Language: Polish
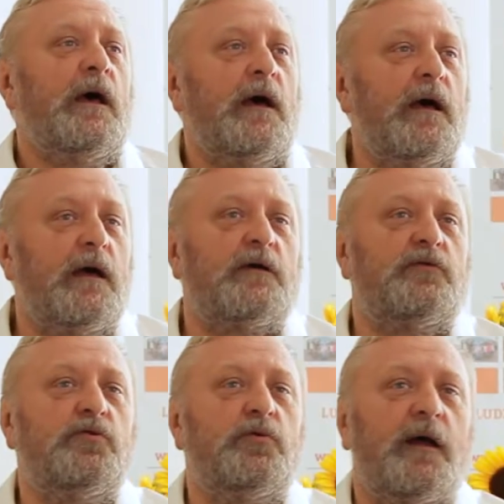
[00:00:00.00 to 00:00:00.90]
e,
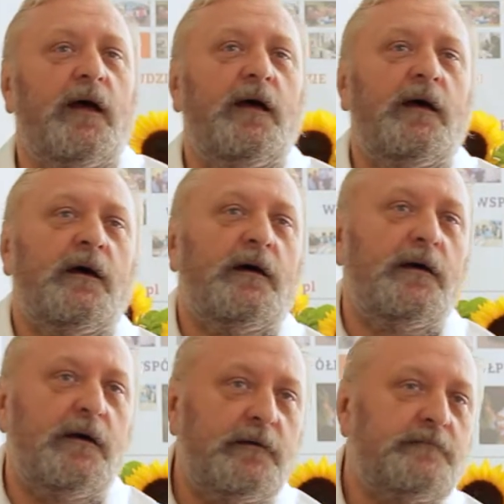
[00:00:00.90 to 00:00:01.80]
które
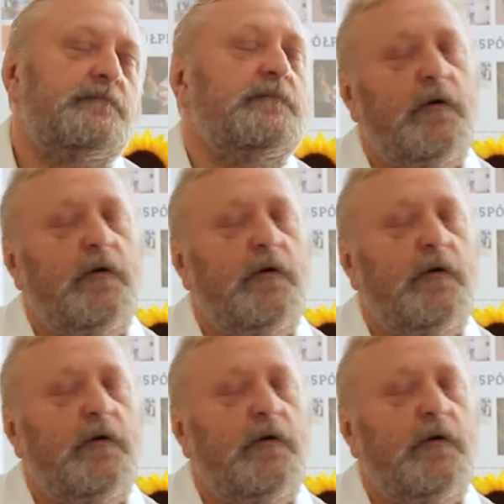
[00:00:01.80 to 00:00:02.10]
e,